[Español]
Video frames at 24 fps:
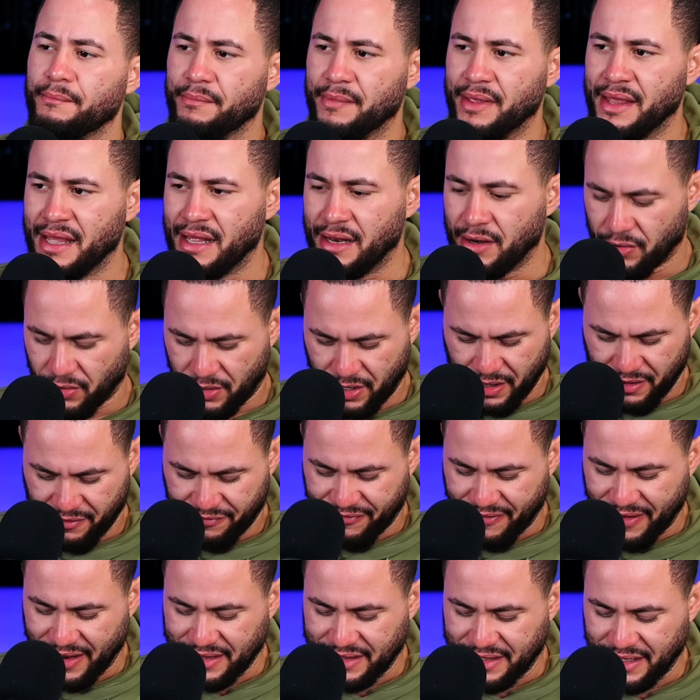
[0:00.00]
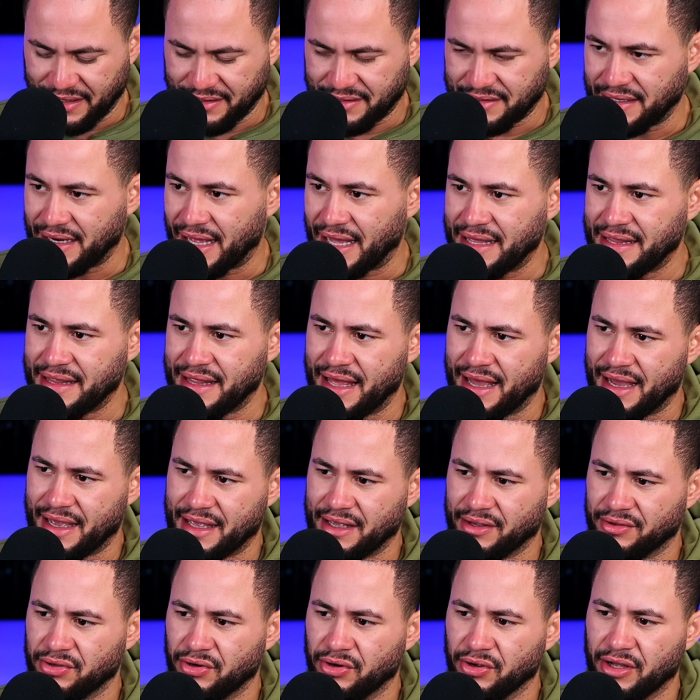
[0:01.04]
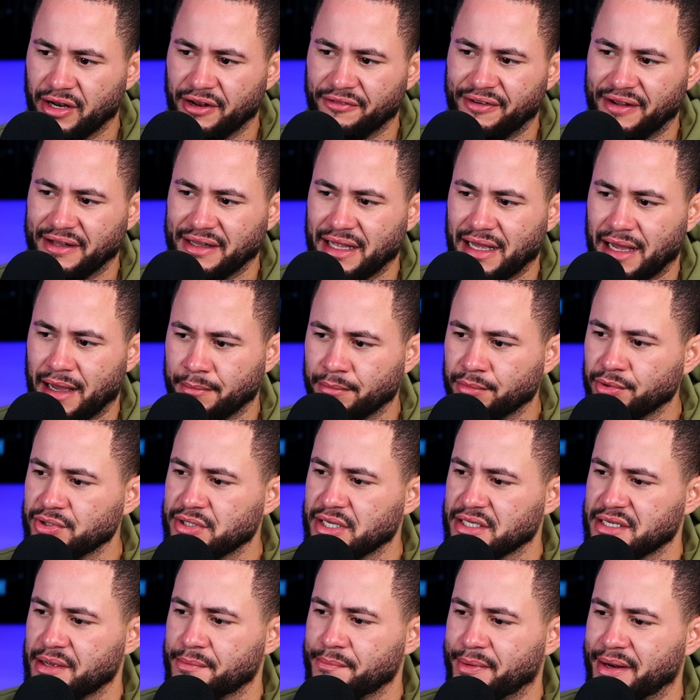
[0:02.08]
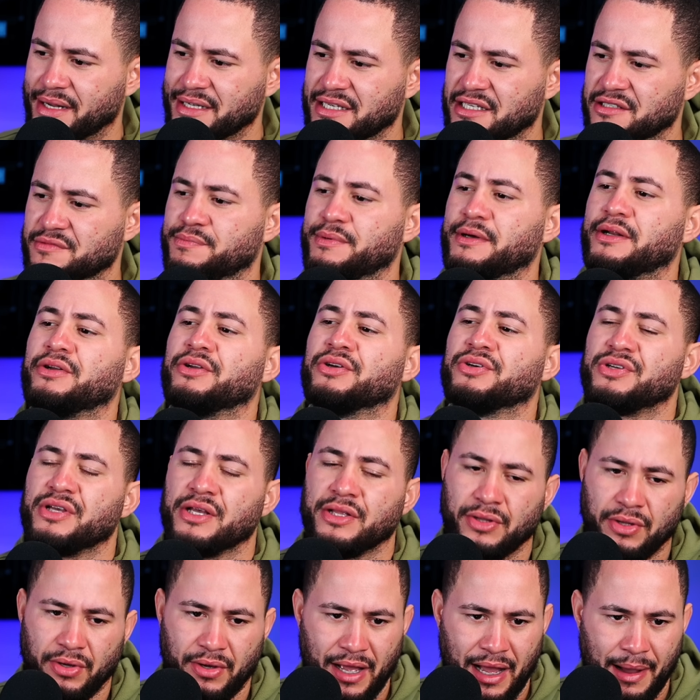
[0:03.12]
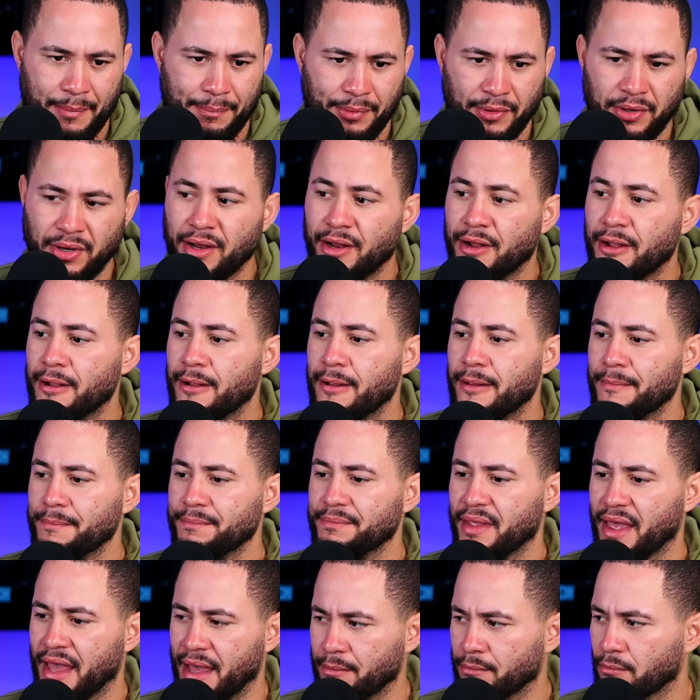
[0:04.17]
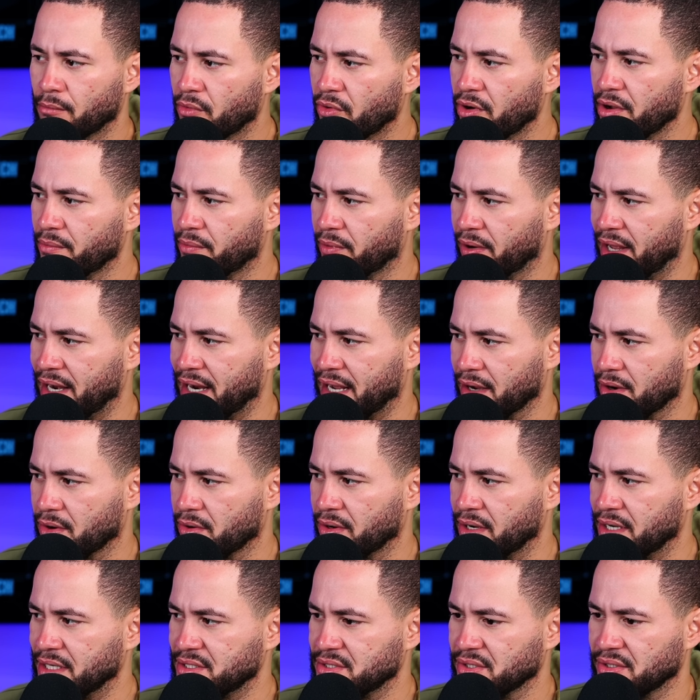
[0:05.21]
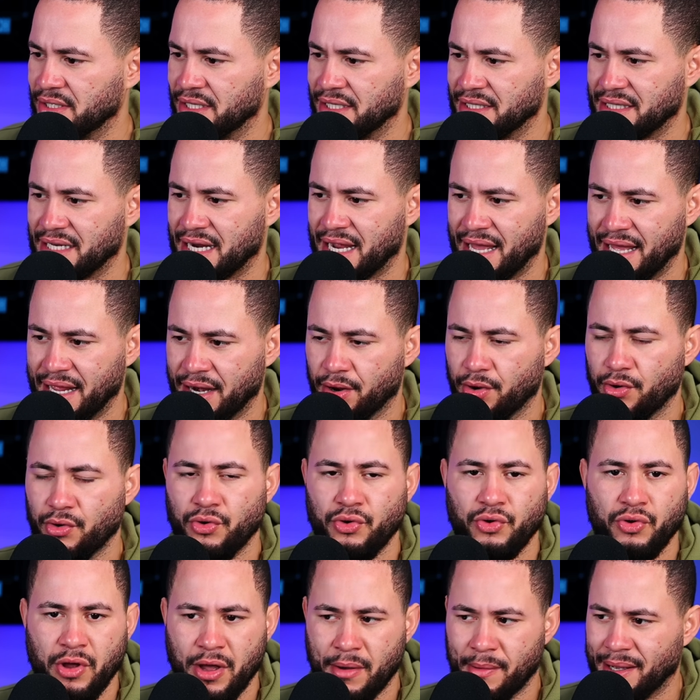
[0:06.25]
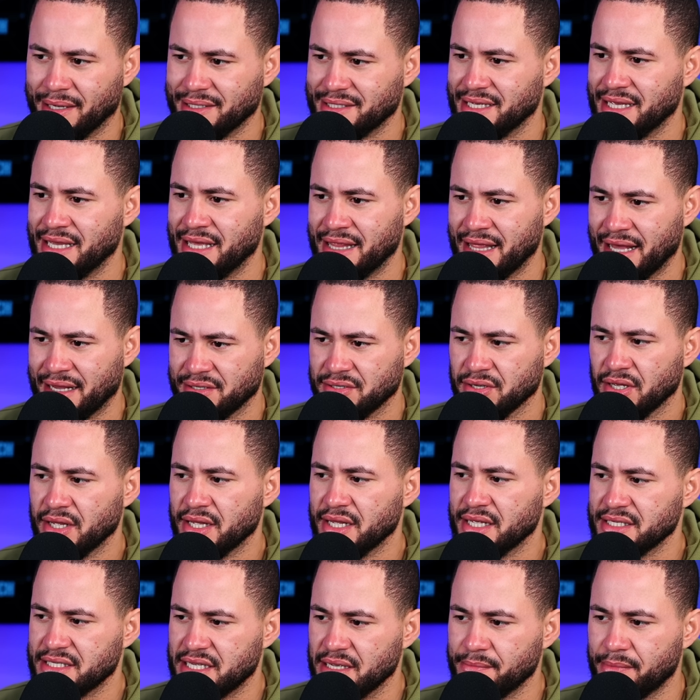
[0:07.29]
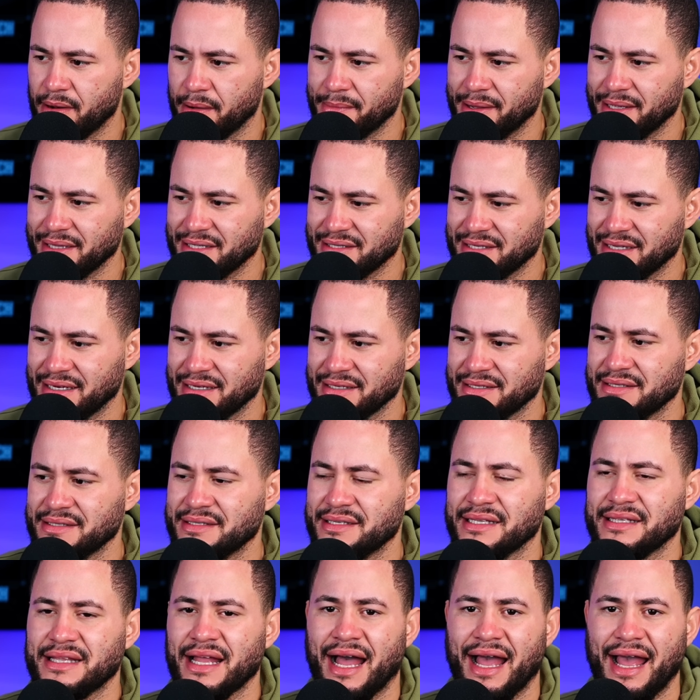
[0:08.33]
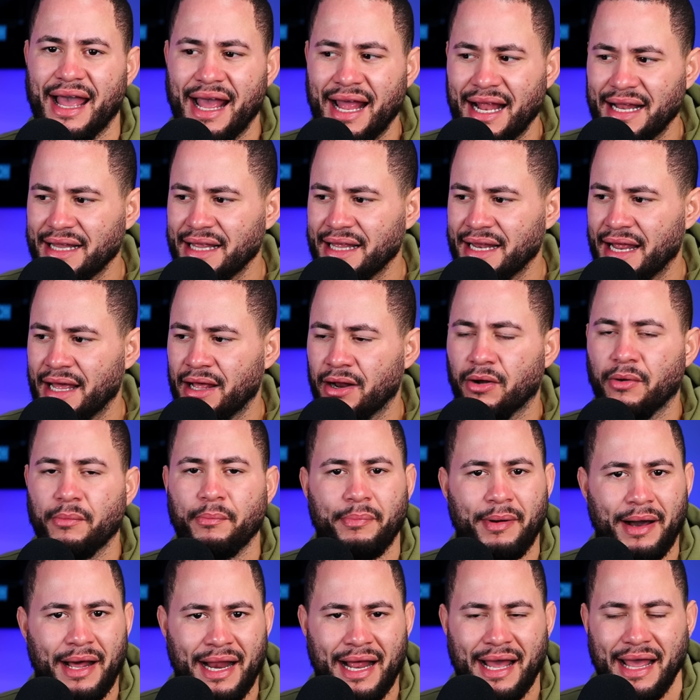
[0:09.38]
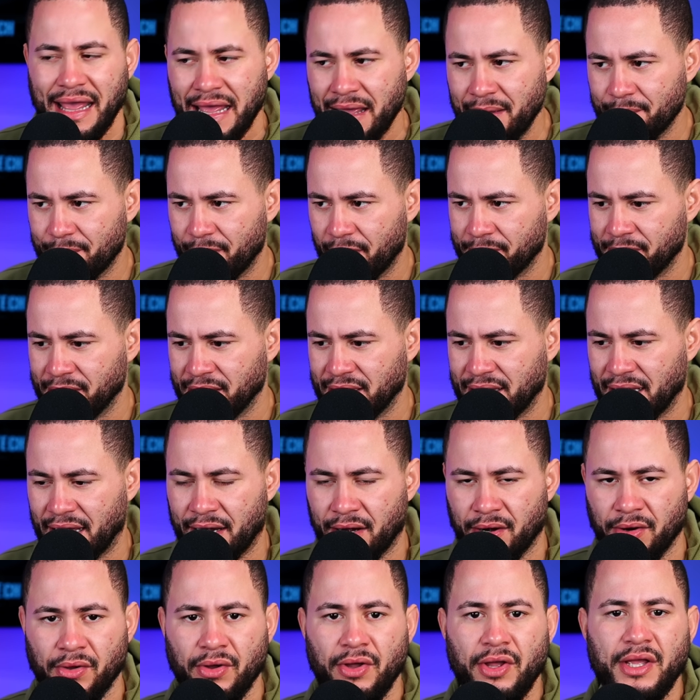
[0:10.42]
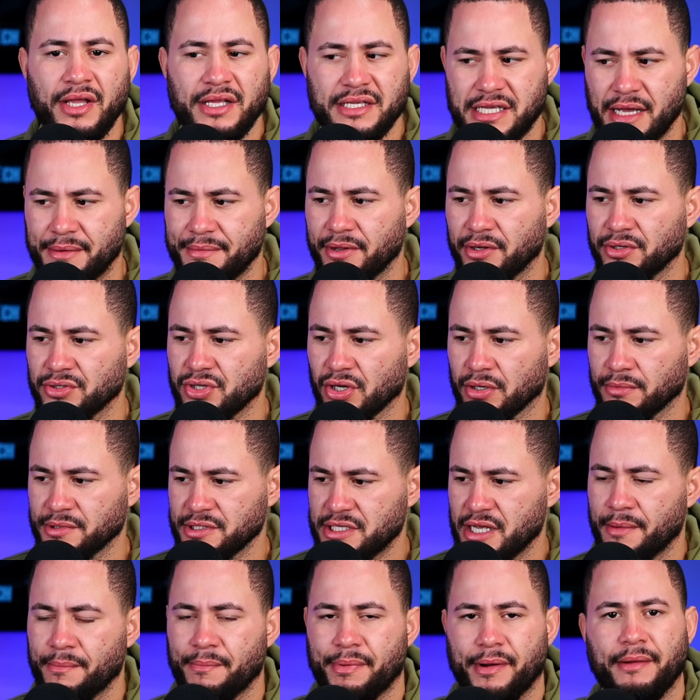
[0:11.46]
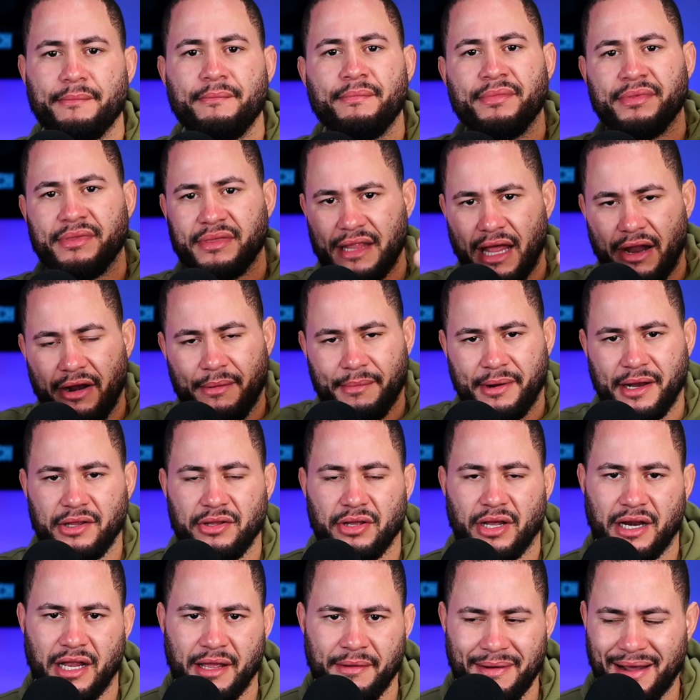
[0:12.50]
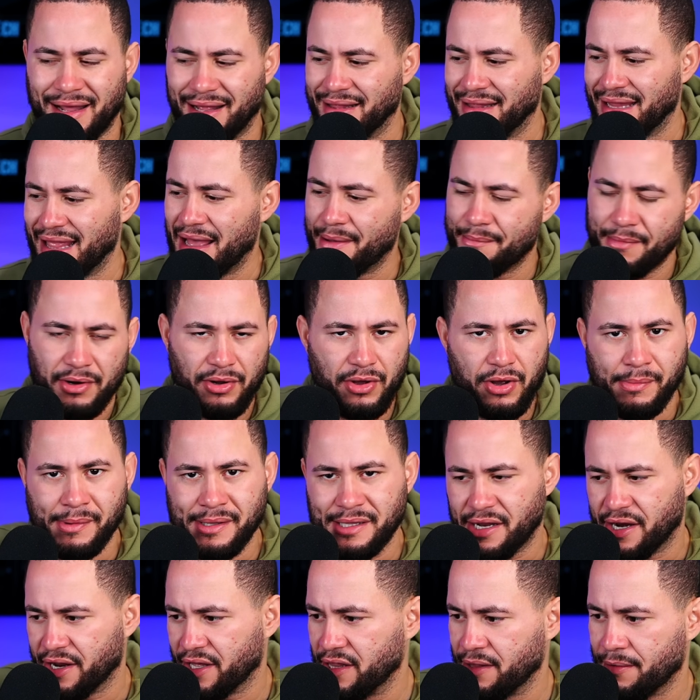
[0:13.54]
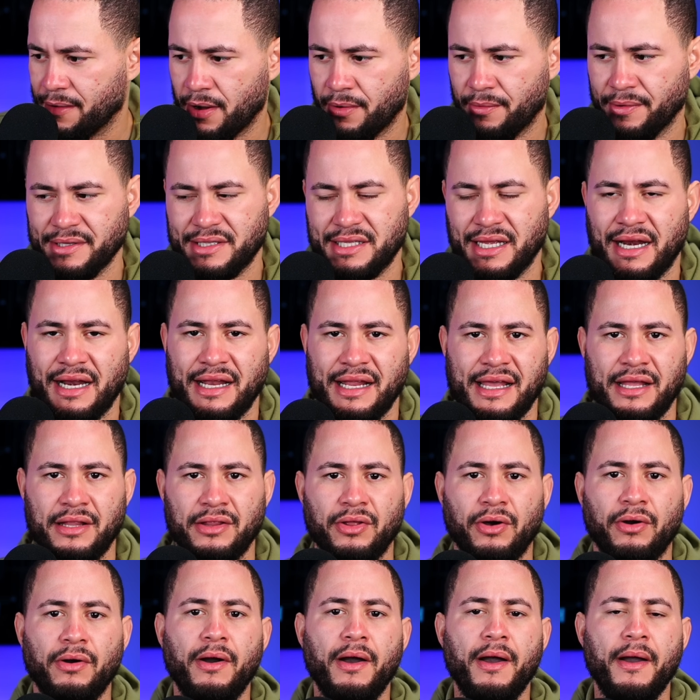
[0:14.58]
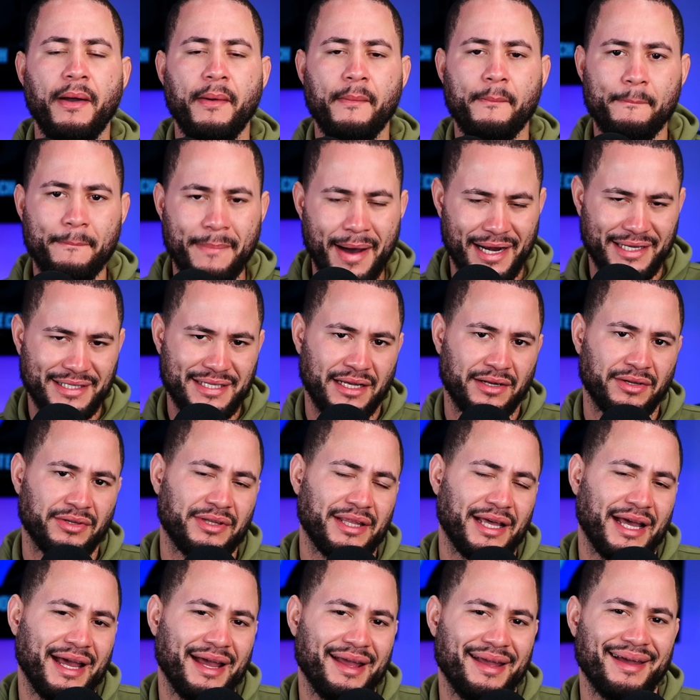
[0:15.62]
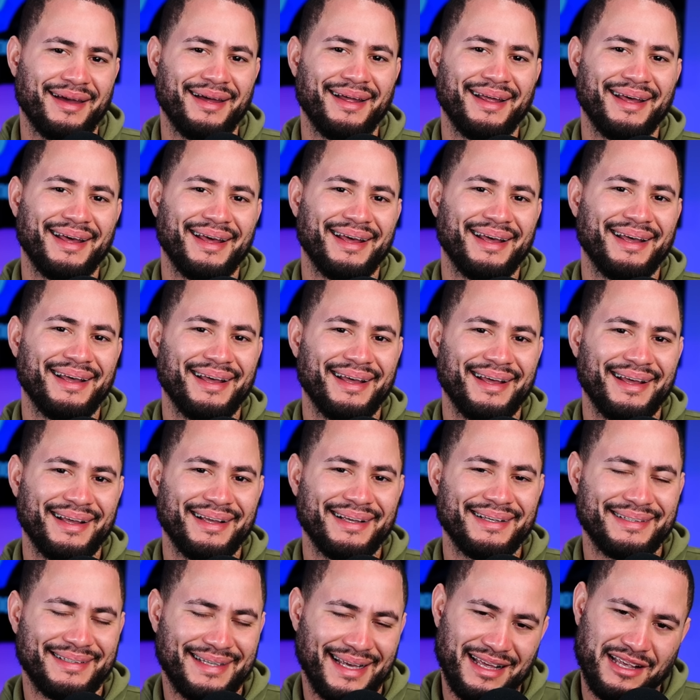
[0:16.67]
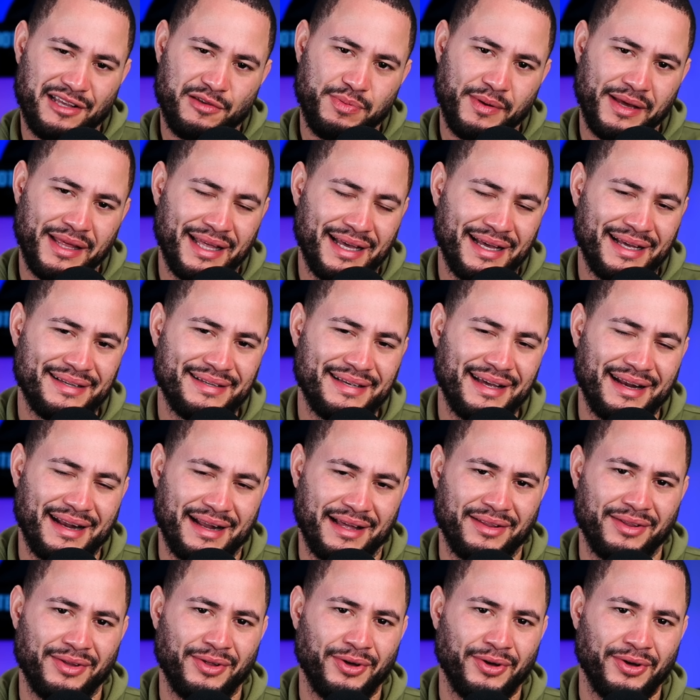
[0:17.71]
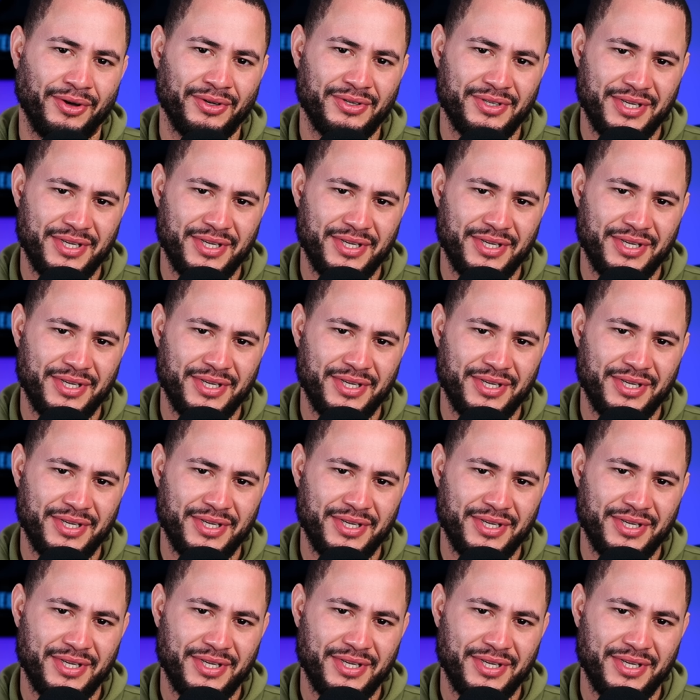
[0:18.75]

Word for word: Y lo que falta es la idea, que eso es lo que le falta a muchas empresas, pero yo siento que Apple es muy buena con eso de traer nuevas ideas. Simplemente se necesita el dinero para implementarlo. Si el video gustó, como siempre, dale una manito arriba, déjame comentar aquí debajo, voy a estar leyendo. Marciano Tech se despide cerrando